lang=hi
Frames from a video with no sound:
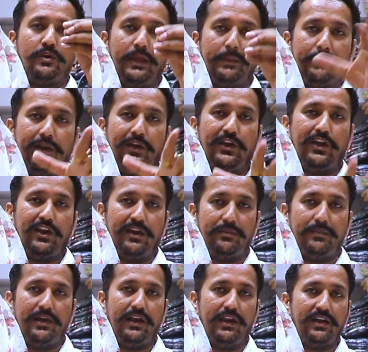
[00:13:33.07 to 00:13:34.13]
नेपाली कलर
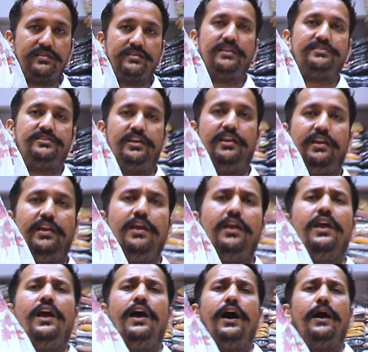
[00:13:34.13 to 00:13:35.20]
में अलग से चाहिए
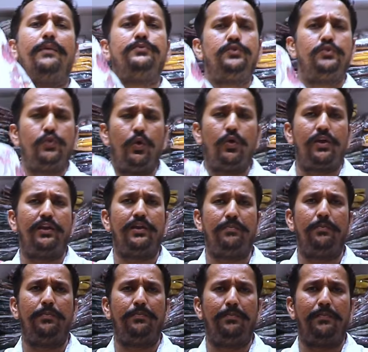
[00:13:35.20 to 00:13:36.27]
अच्छा आप जो कलर
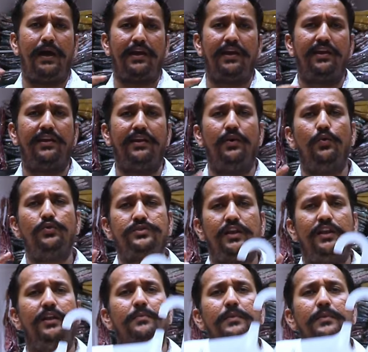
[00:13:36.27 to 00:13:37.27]
मांगेंगे ना उस कलर